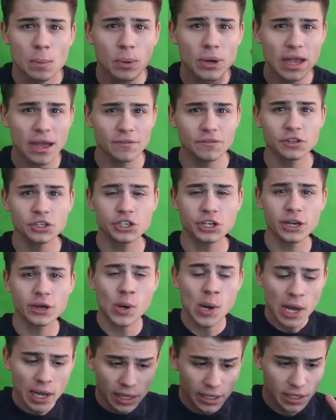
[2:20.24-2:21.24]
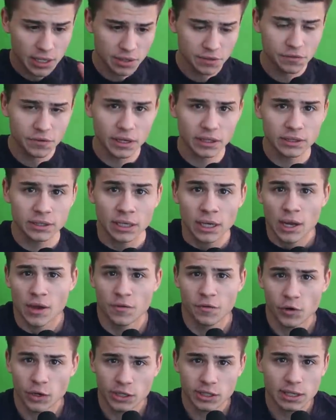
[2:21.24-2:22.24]
pojawi się event
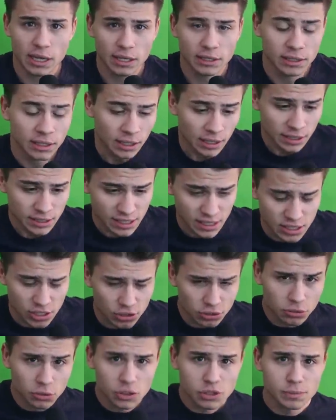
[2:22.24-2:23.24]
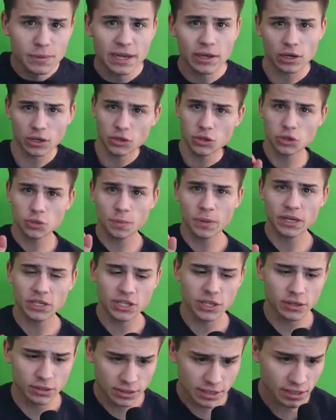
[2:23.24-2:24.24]
Fortnite sezonu 8. Już
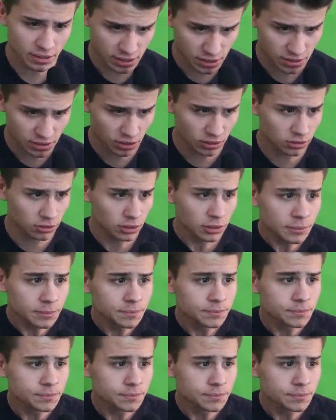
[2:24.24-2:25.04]
pierwszego dnia sezonu.